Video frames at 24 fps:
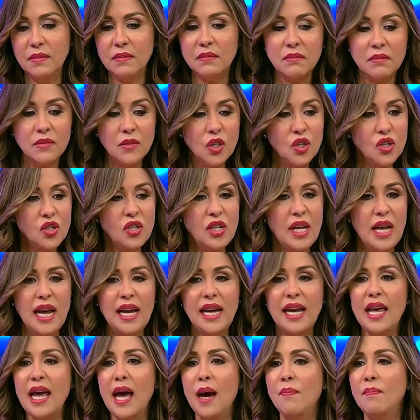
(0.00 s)
no sé
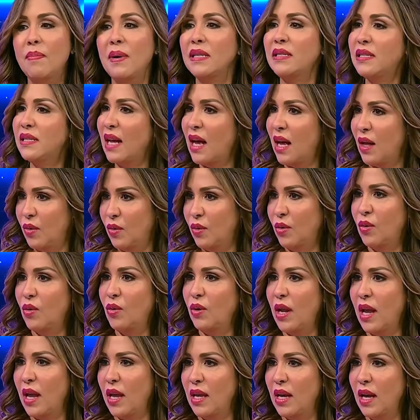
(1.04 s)
qué ha pasado
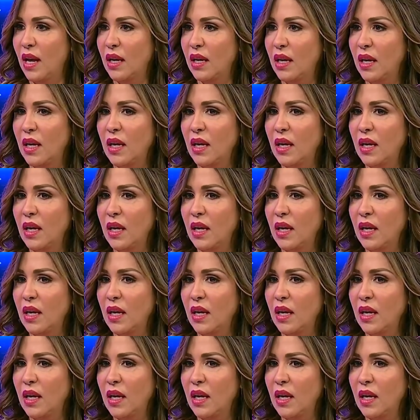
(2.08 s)
con ella,